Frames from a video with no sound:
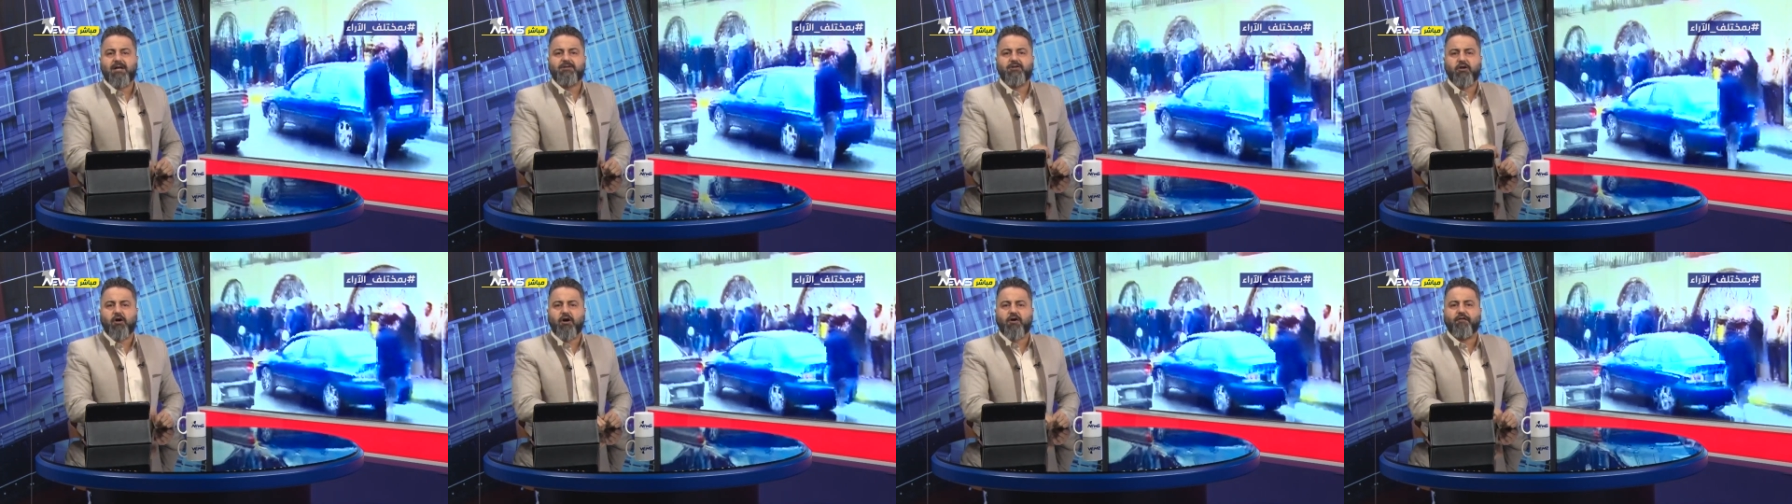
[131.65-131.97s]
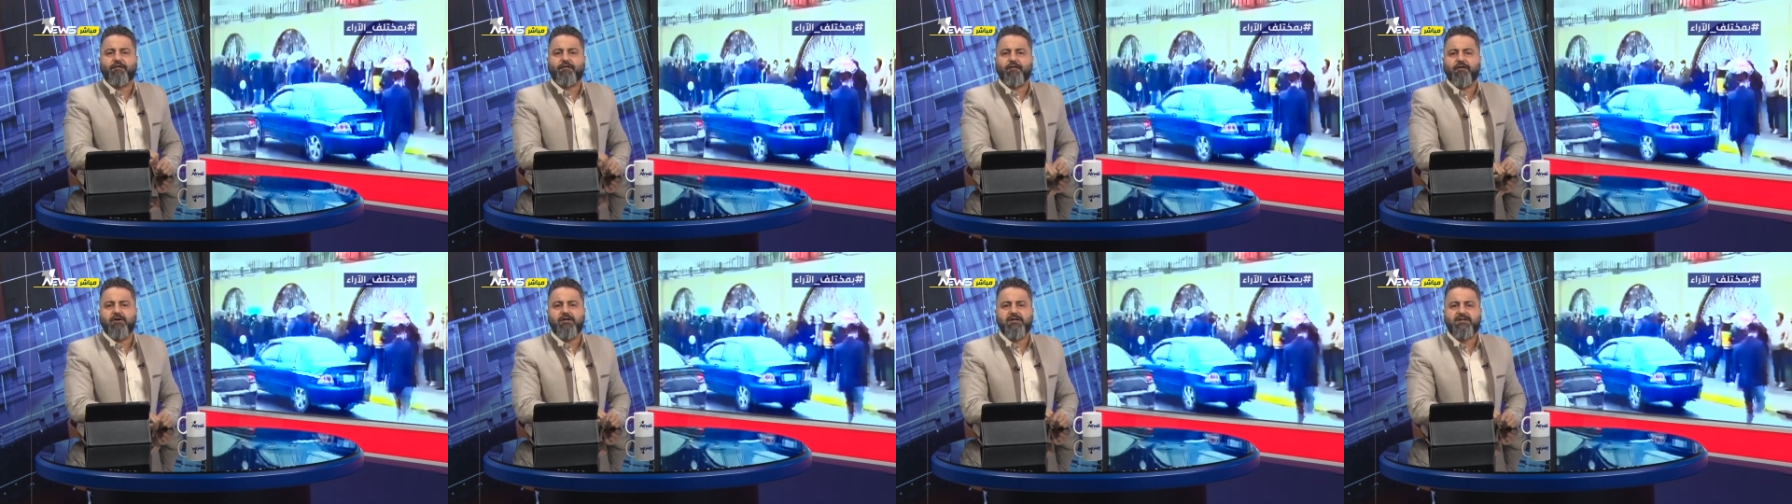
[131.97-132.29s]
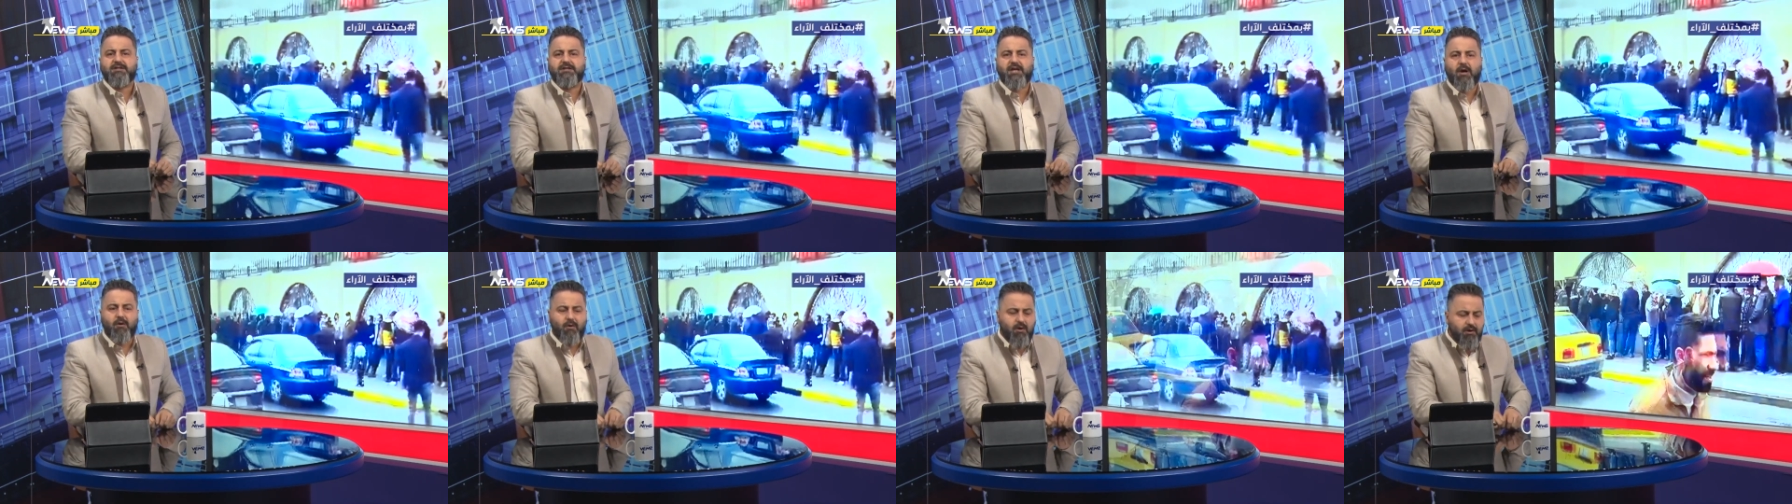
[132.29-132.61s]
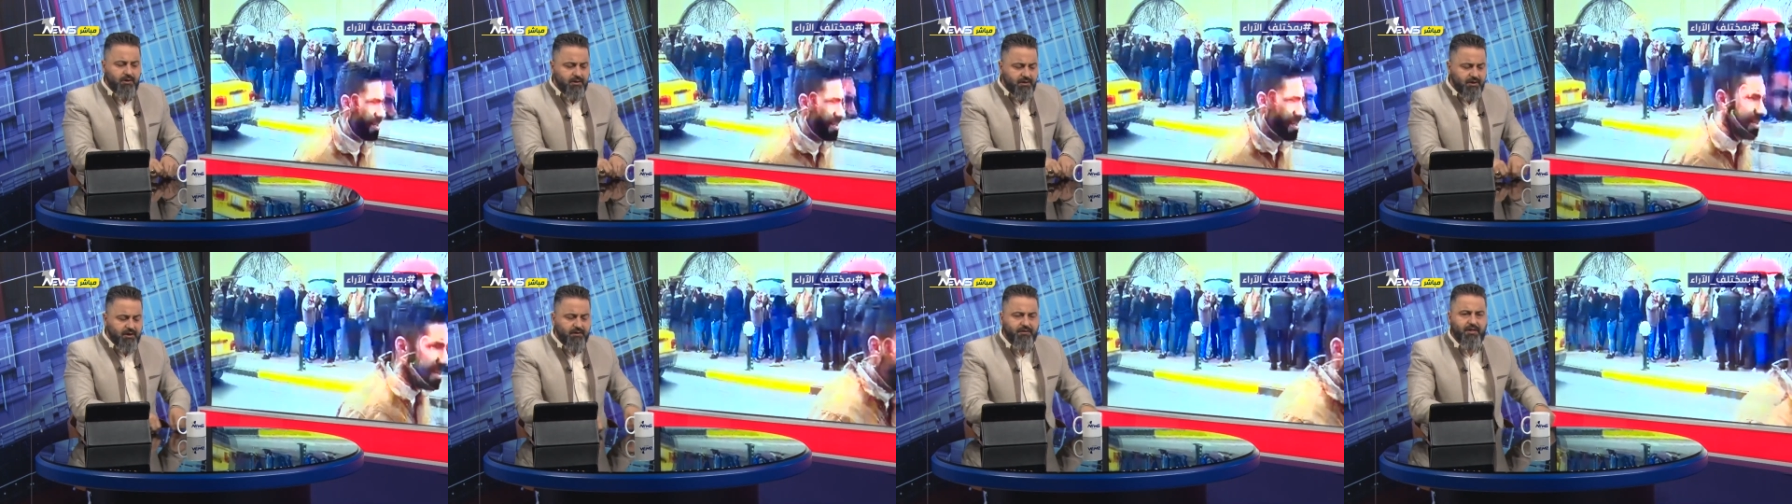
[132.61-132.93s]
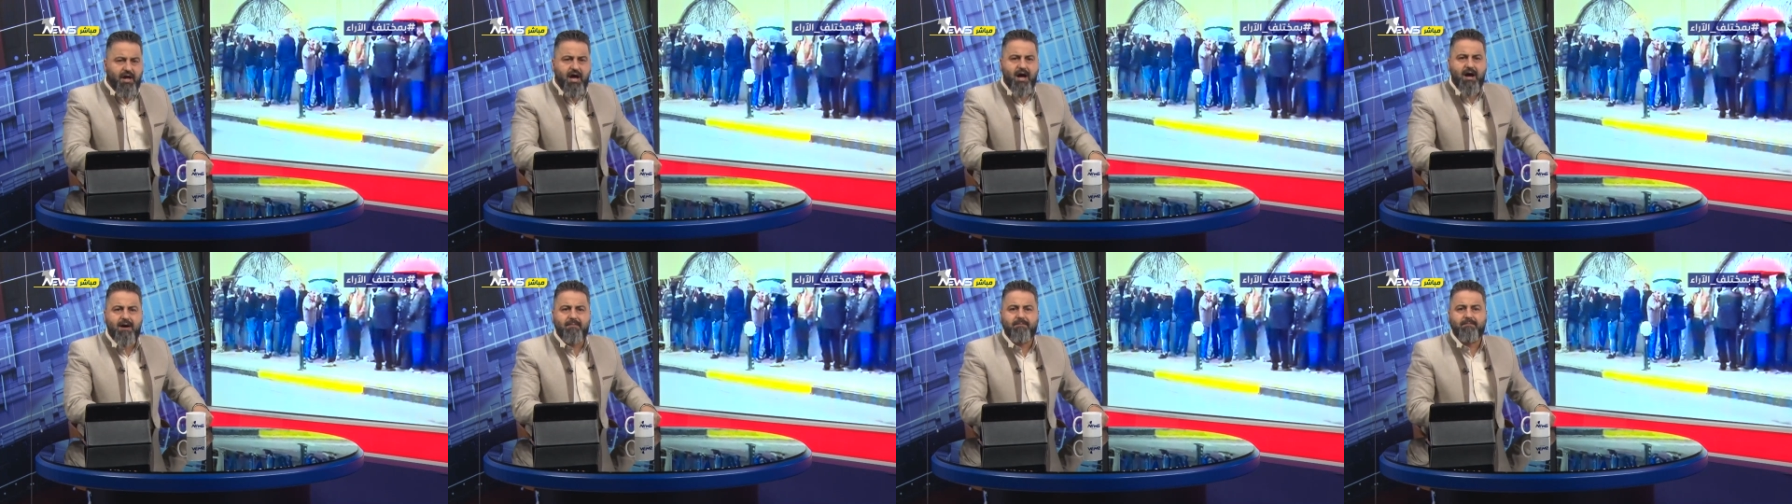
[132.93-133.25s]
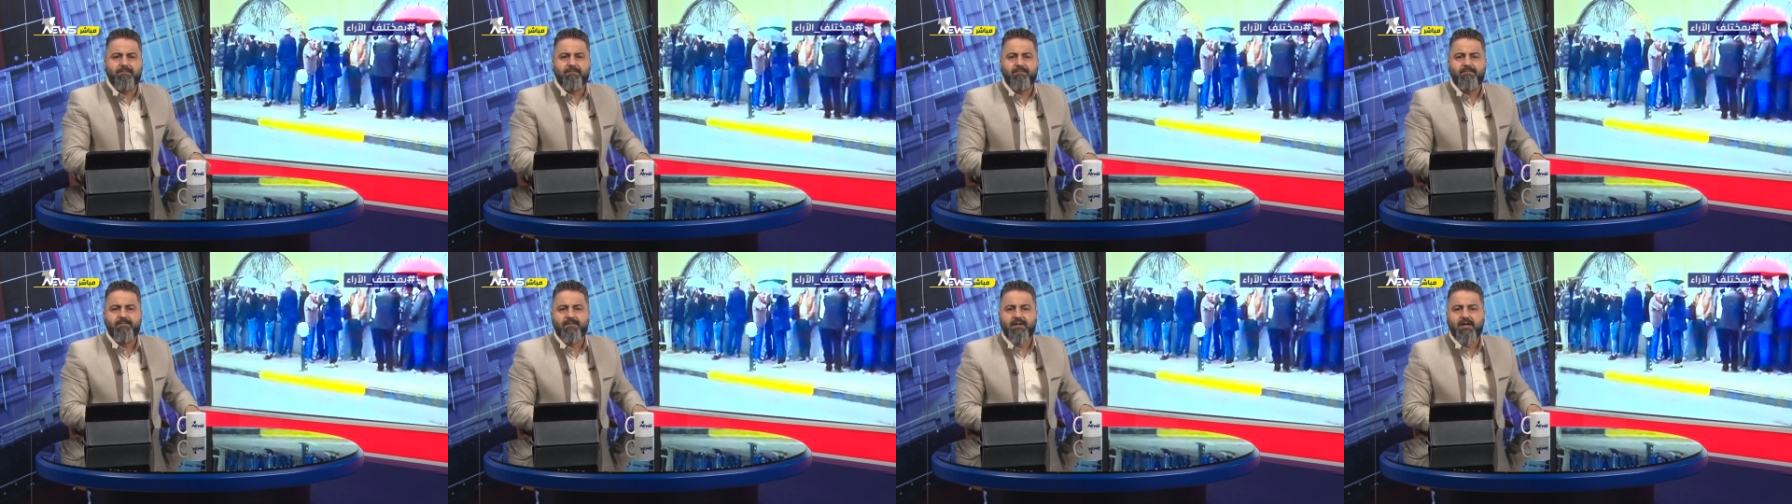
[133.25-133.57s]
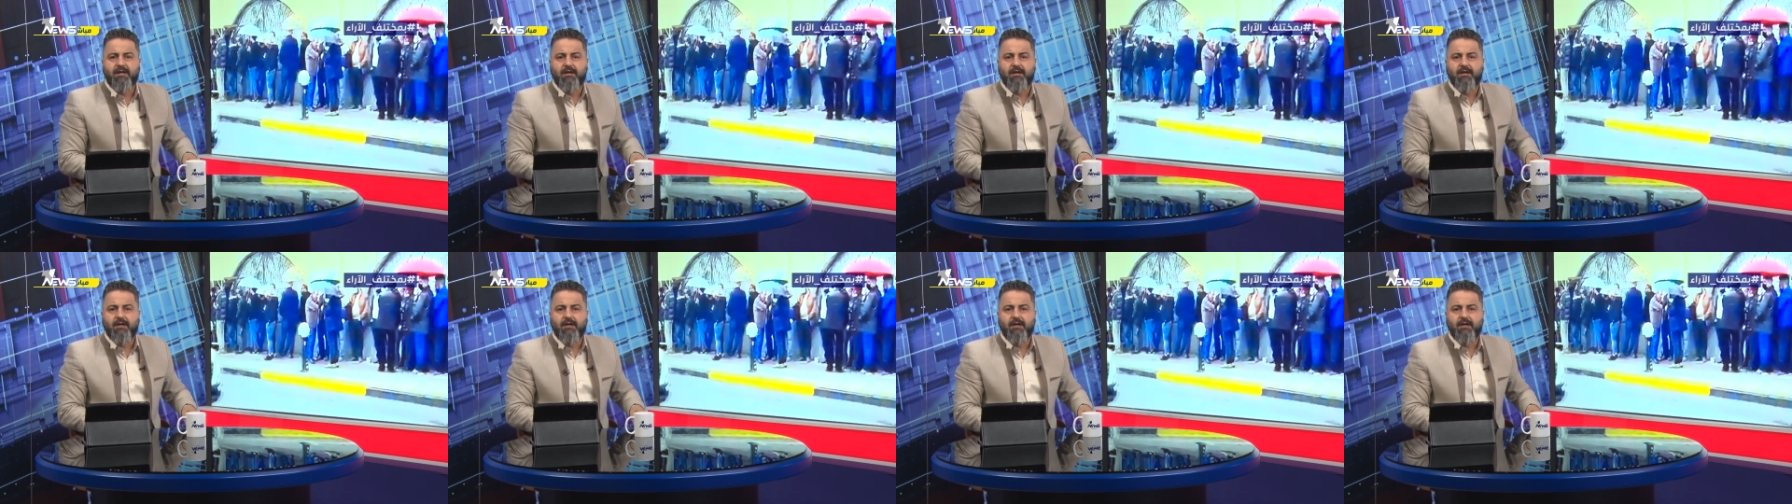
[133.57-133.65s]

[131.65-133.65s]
تعرفون تسوون نظام